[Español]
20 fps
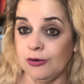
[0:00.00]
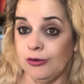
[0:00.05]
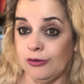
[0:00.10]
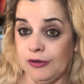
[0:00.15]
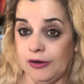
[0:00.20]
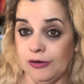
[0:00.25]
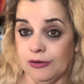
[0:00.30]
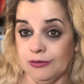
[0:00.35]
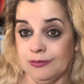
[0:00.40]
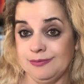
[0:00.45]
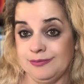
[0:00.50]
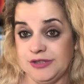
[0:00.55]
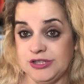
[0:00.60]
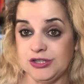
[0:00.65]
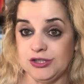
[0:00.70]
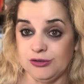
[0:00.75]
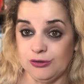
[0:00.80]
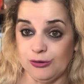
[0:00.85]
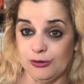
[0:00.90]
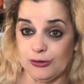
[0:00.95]
lo digo, y
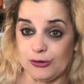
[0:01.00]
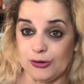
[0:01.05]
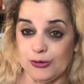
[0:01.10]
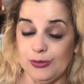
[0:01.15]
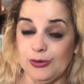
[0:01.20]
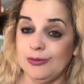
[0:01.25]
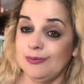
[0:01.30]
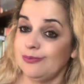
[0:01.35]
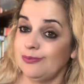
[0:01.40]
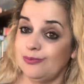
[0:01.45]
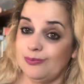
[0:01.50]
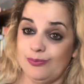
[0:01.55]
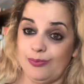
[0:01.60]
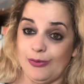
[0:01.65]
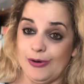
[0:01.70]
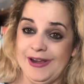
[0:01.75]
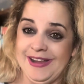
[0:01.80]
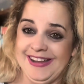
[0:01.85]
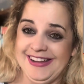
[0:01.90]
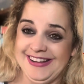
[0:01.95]
si no lo robo,
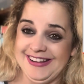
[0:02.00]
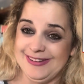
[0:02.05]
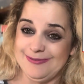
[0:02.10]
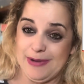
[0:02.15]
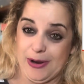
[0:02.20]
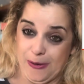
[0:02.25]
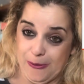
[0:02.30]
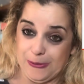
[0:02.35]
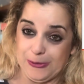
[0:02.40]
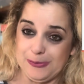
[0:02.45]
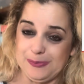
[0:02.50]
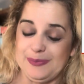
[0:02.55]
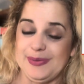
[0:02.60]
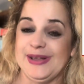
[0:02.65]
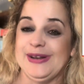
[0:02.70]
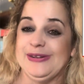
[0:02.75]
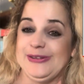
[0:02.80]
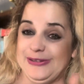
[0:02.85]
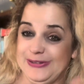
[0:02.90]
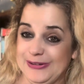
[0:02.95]
pues mejor.
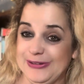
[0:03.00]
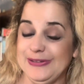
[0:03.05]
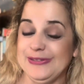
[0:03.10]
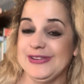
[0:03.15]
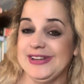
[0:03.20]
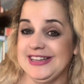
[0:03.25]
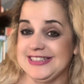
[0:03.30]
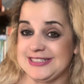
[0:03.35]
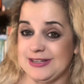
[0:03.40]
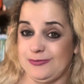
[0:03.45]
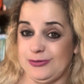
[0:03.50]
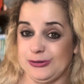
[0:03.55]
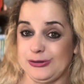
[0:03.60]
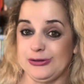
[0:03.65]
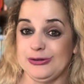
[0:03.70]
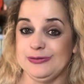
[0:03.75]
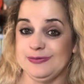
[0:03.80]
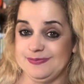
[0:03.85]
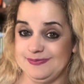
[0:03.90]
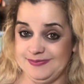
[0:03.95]
Pero yo esa
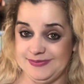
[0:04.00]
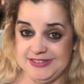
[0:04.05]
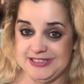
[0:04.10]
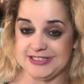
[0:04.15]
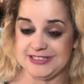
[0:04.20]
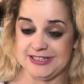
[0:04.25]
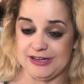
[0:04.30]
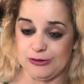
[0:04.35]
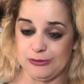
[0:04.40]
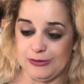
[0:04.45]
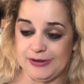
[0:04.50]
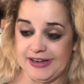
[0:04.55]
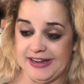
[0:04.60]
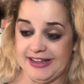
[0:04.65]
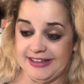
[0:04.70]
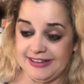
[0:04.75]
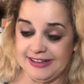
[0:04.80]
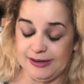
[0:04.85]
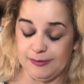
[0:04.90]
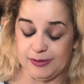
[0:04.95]
foto ya se la cogeré a
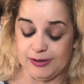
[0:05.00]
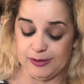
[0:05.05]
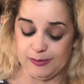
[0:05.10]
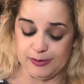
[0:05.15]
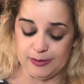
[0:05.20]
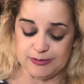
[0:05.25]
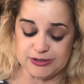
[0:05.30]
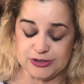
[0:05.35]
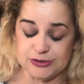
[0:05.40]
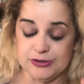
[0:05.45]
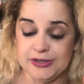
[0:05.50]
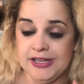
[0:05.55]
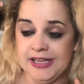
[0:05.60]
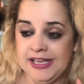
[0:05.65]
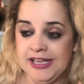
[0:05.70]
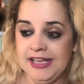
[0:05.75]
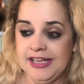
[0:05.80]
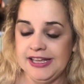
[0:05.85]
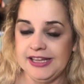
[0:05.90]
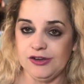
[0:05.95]
ella, le pediré permiso
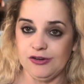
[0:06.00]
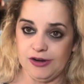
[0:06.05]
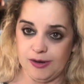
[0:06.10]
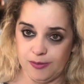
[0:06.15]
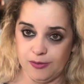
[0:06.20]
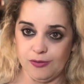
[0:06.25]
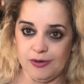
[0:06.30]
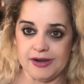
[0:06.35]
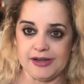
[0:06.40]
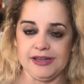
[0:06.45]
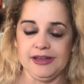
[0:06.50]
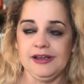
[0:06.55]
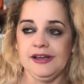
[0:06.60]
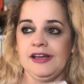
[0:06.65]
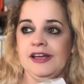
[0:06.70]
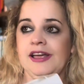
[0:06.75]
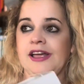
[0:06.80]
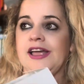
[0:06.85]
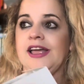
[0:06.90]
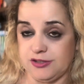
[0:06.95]
y os la pongo aquí.
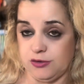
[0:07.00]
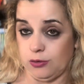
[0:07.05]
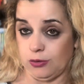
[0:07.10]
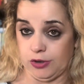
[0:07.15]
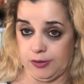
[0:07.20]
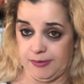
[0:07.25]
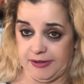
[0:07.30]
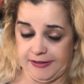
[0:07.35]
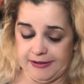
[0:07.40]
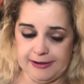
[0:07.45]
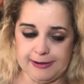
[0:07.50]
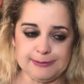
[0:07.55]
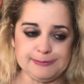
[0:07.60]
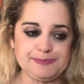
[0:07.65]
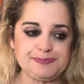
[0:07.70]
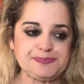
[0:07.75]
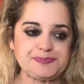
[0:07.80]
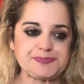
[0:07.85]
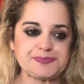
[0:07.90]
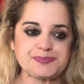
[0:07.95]
Seguro que me deja.
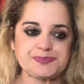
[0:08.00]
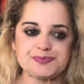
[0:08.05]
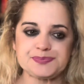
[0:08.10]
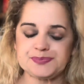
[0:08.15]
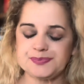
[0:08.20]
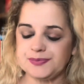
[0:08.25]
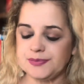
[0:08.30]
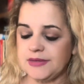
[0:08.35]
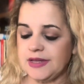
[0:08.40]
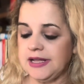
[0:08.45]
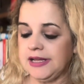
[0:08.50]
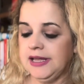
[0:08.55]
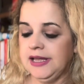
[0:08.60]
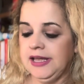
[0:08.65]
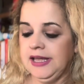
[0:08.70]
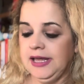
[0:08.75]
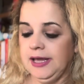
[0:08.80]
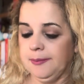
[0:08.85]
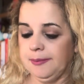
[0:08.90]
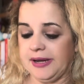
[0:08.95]

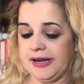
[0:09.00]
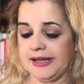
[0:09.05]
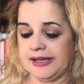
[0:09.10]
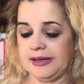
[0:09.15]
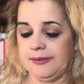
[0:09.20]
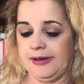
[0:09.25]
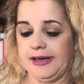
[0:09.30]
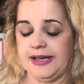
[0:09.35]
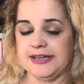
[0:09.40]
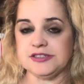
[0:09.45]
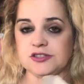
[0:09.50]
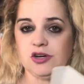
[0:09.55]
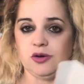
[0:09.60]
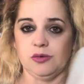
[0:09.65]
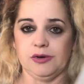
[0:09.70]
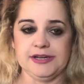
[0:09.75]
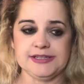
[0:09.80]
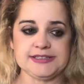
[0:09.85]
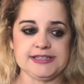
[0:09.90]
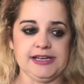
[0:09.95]
Para que veáis
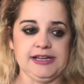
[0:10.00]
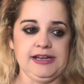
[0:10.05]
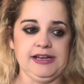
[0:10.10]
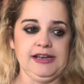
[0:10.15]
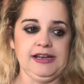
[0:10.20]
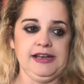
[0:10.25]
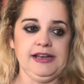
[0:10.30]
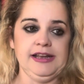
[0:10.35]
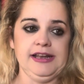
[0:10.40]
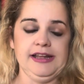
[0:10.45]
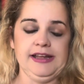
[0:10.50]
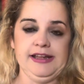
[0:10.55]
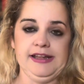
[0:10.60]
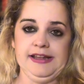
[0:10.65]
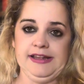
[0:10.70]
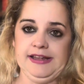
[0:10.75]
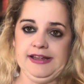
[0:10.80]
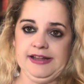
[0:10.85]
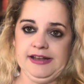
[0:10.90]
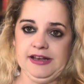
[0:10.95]
cómo es el,
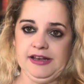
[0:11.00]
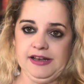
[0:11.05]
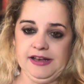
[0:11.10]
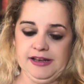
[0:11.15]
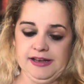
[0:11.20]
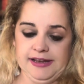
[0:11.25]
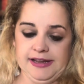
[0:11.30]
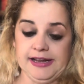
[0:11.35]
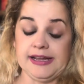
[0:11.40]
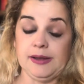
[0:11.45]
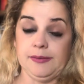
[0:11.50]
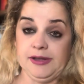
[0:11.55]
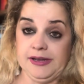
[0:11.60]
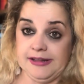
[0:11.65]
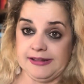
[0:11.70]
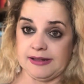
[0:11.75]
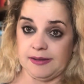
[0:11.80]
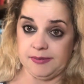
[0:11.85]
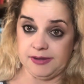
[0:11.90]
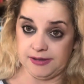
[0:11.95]
el que
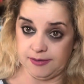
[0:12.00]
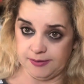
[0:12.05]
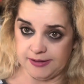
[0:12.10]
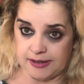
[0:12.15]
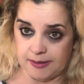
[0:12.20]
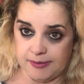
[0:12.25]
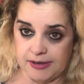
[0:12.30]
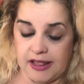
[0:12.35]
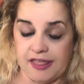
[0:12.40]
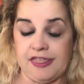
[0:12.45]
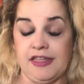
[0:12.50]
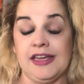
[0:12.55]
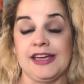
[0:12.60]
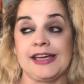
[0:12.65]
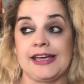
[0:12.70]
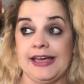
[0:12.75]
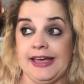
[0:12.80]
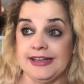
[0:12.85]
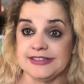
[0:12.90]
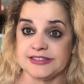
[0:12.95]
viene también de vitamina C,
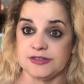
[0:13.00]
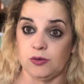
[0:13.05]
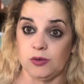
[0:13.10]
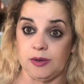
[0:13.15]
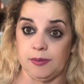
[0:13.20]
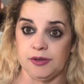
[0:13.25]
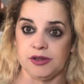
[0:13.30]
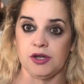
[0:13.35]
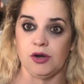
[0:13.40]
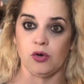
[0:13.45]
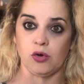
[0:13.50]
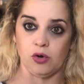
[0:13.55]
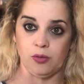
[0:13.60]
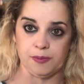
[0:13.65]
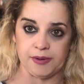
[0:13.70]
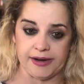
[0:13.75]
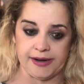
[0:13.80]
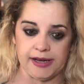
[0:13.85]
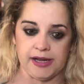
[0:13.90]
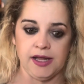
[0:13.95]
que seguramente lo
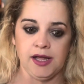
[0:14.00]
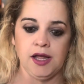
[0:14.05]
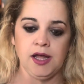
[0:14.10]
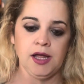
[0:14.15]
compraré.